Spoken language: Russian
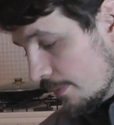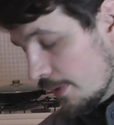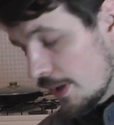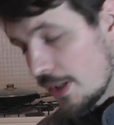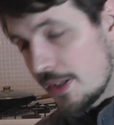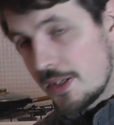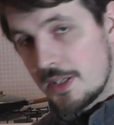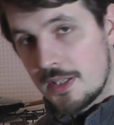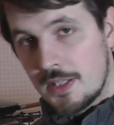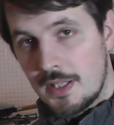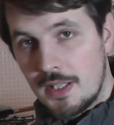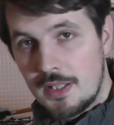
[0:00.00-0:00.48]

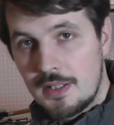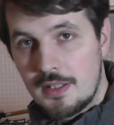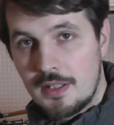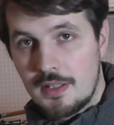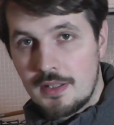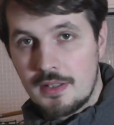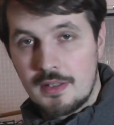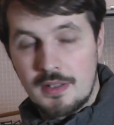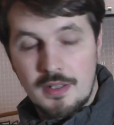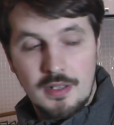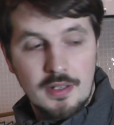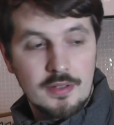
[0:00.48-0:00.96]

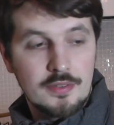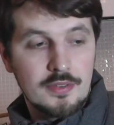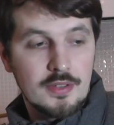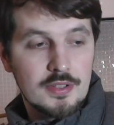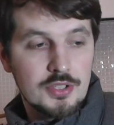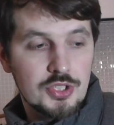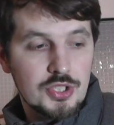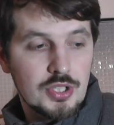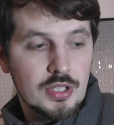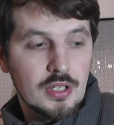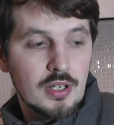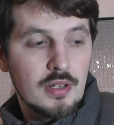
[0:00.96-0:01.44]
реальное
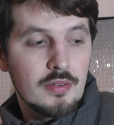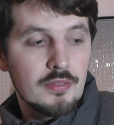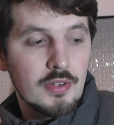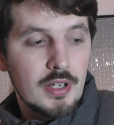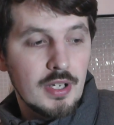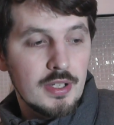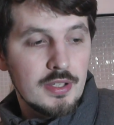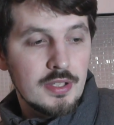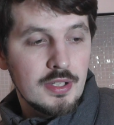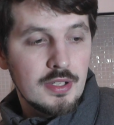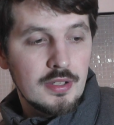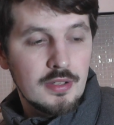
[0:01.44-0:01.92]

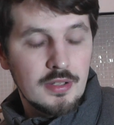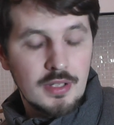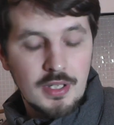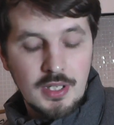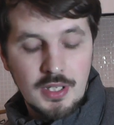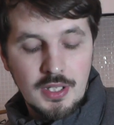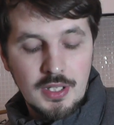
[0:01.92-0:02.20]
разочарование.